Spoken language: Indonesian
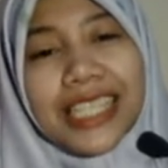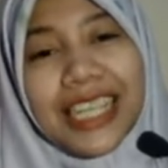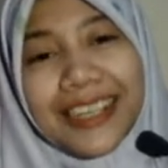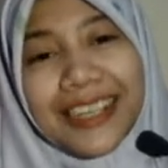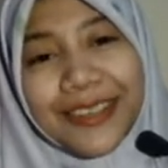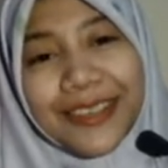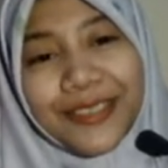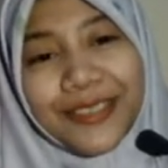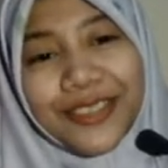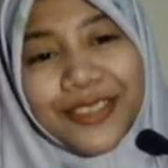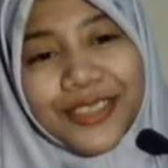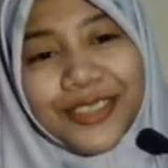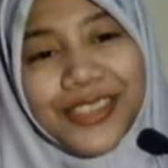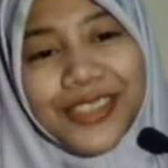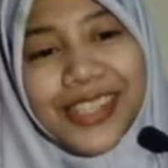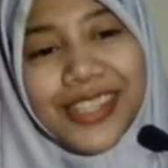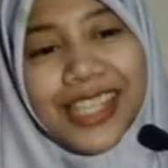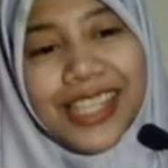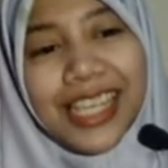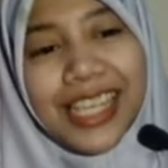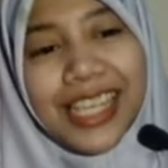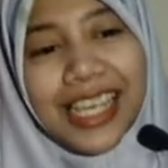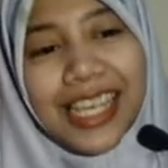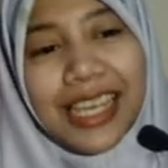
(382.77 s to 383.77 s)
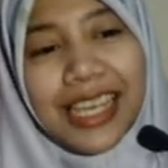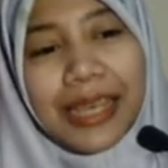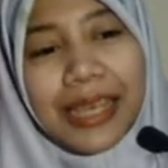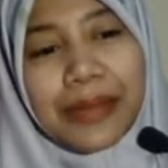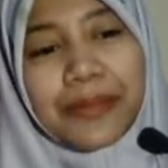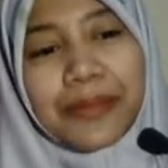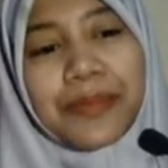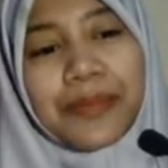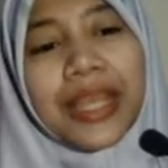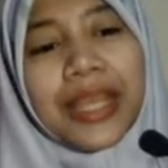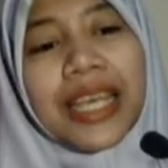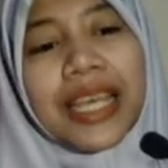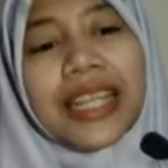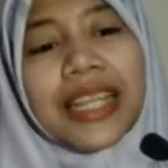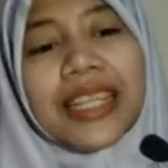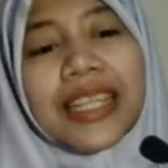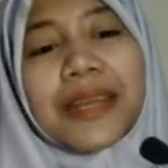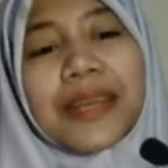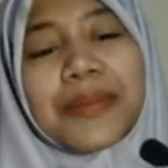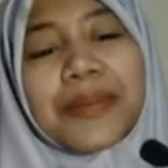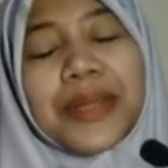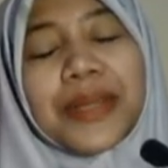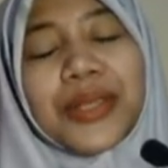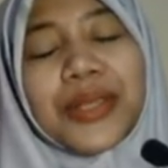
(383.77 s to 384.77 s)
dan revolusi.
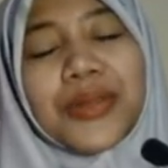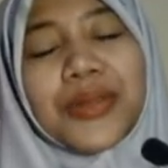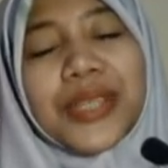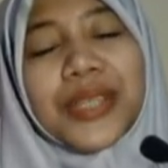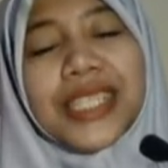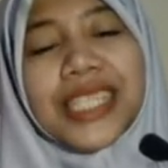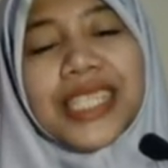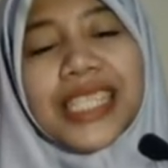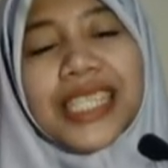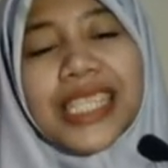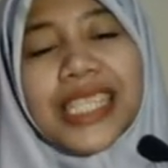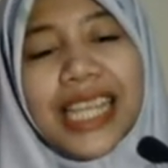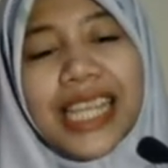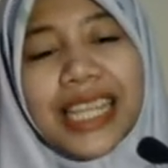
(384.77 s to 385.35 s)
Terdapat dua jenis